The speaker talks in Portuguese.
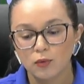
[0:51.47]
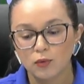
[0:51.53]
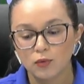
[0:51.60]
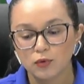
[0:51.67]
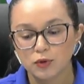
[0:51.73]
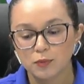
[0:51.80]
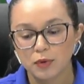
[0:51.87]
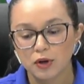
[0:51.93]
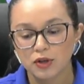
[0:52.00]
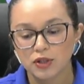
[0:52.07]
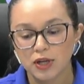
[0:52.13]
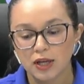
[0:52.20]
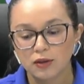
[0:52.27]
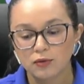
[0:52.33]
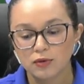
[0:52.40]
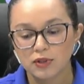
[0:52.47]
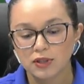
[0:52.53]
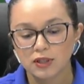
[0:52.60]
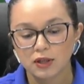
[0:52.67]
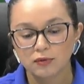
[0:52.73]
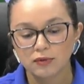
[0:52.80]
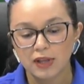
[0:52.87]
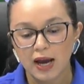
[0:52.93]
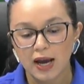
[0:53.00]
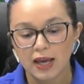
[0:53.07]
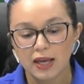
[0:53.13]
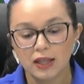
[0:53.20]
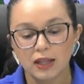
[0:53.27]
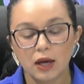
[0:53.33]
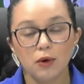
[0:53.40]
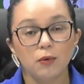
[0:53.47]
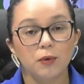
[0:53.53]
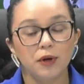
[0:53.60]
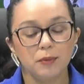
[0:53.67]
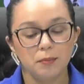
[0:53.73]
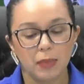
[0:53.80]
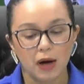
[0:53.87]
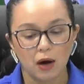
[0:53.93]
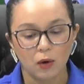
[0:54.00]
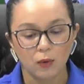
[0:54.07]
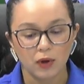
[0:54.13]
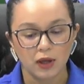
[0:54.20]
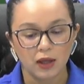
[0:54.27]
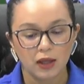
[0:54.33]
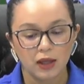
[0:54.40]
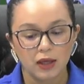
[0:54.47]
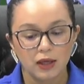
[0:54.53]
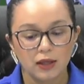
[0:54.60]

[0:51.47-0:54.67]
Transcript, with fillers: os projetos são da Enel Green Power.